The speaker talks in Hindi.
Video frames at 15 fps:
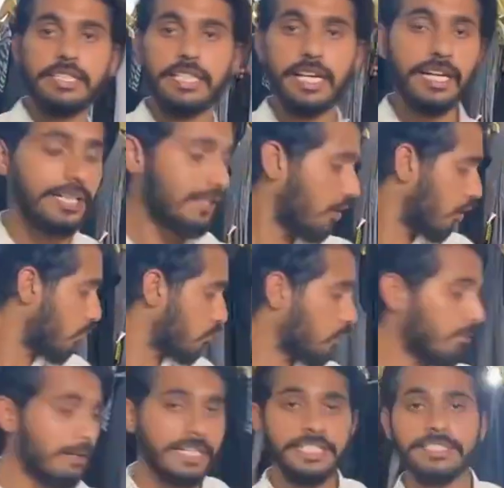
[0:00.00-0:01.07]
से क्या है
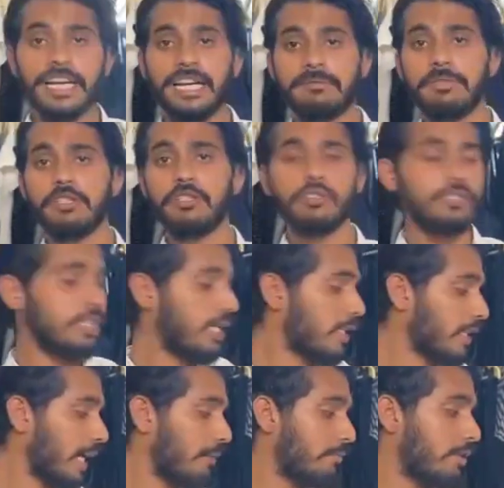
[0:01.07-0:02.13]
जो हमारी टाइमिंग होती है
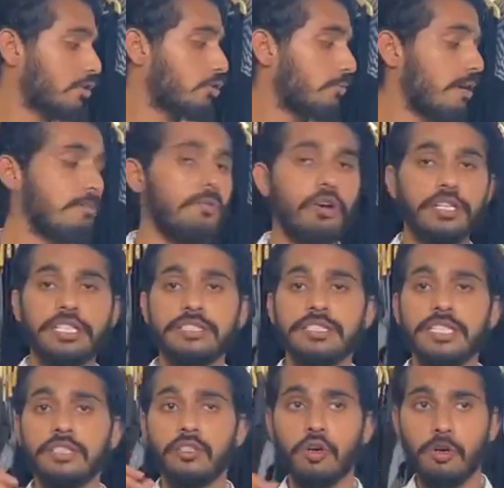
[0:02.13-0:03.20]
टाइमिंग सुबह मॉर्निंग
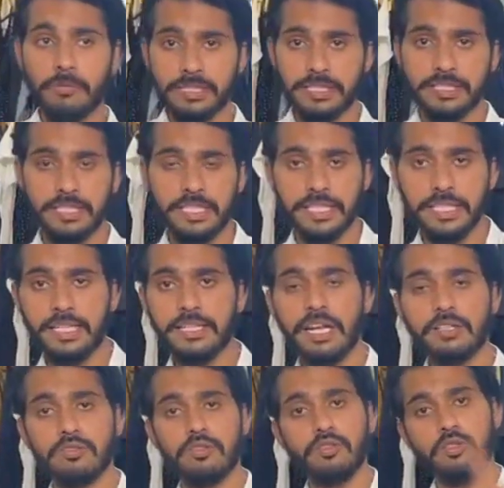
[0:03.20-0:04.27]
से नौ बजे से लेके
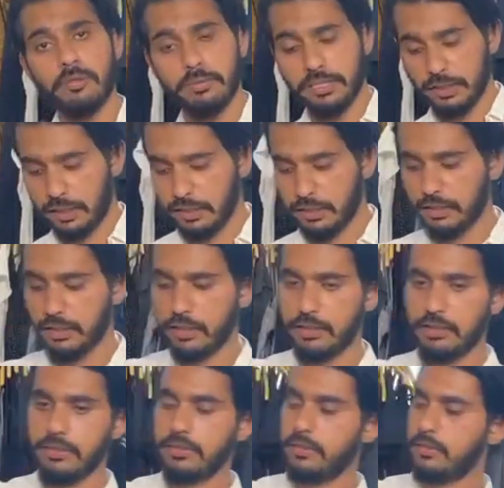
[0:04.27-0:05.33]
रात को नौ बजे तक की
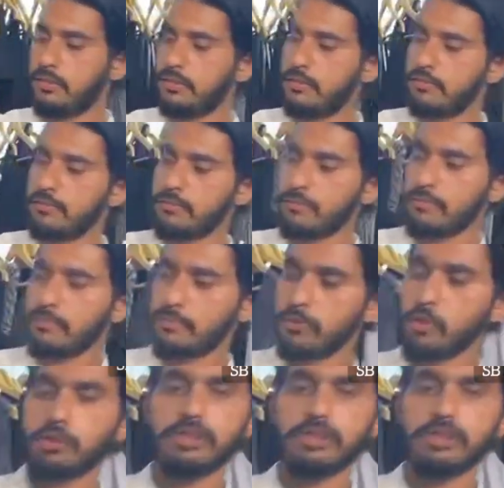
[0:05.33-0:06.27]
तो